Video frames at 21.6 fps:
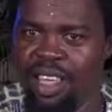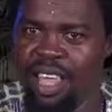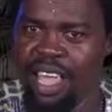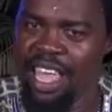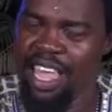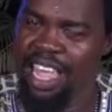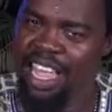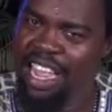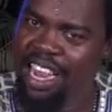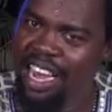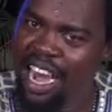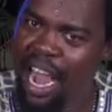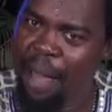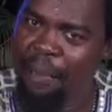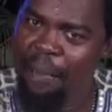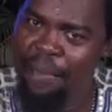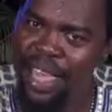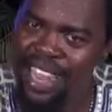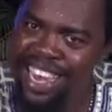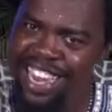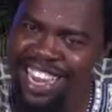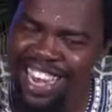Et il a
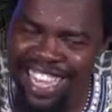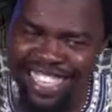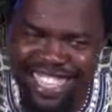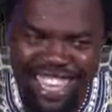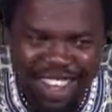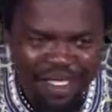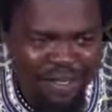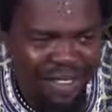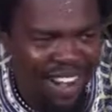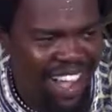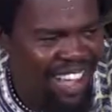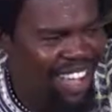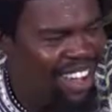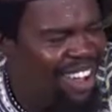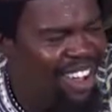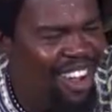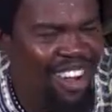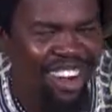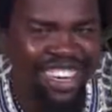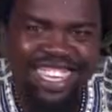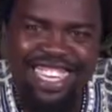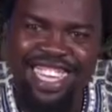béni les enfants, il
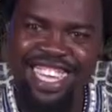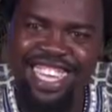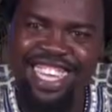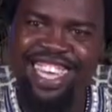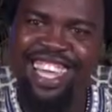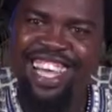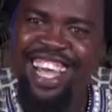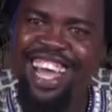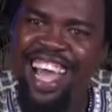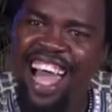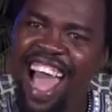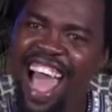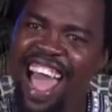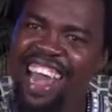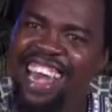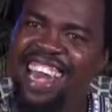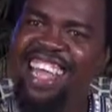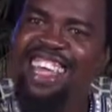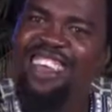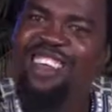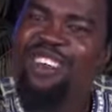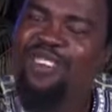leur dit,
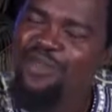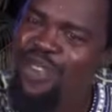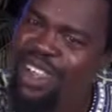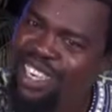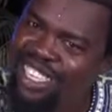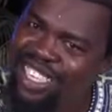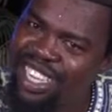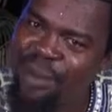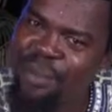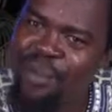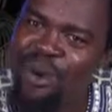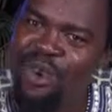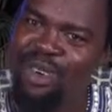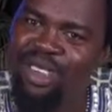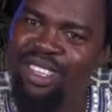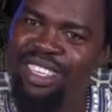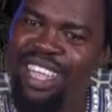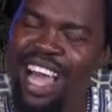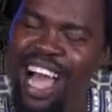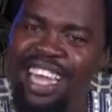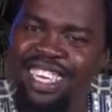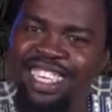allez, faites un bon
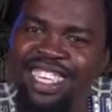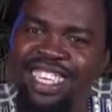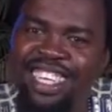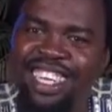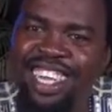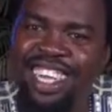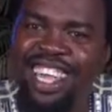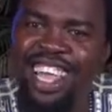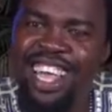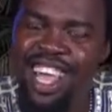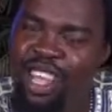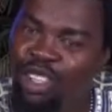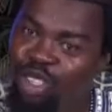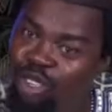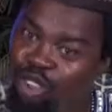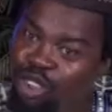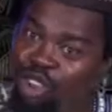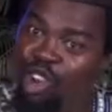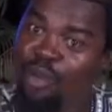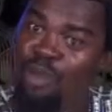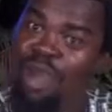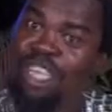usage, et
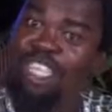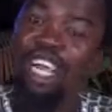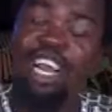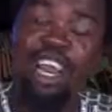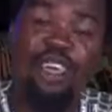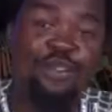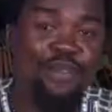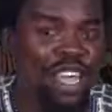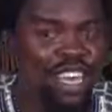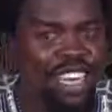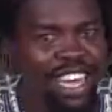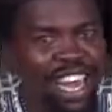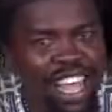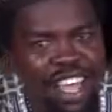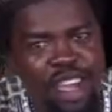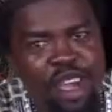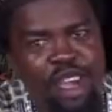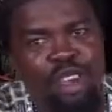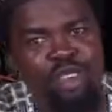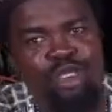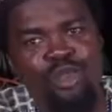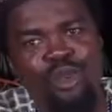sûrement je
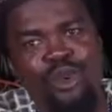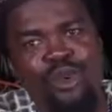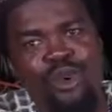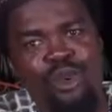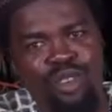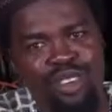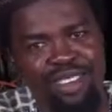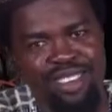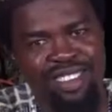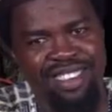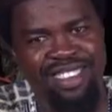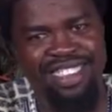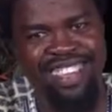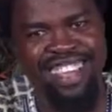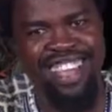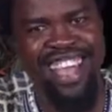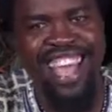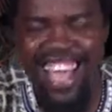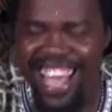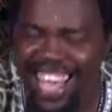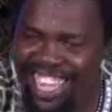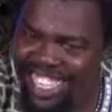reviendrai un jour
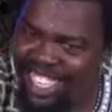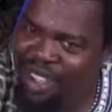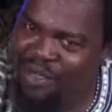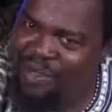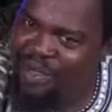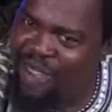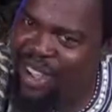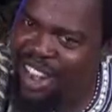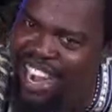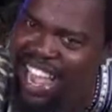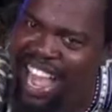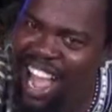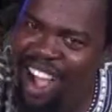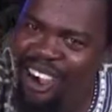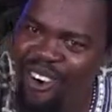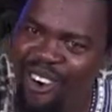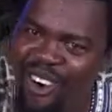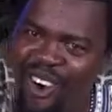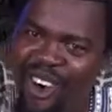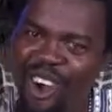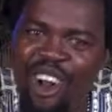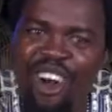et je ferai
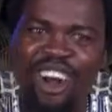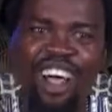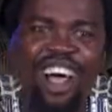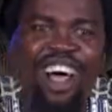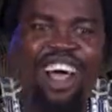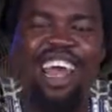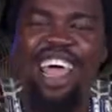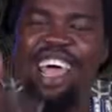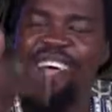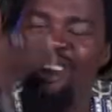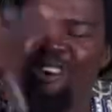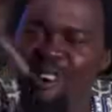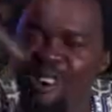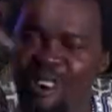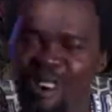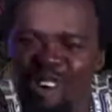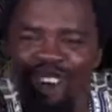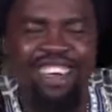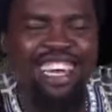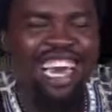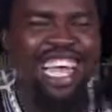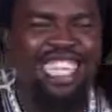encore euh, les
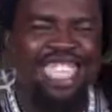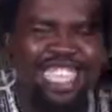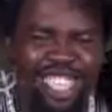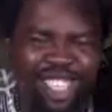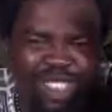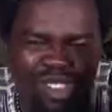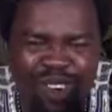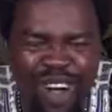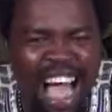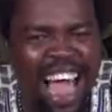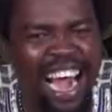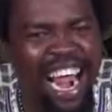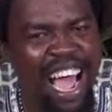contes, les histoires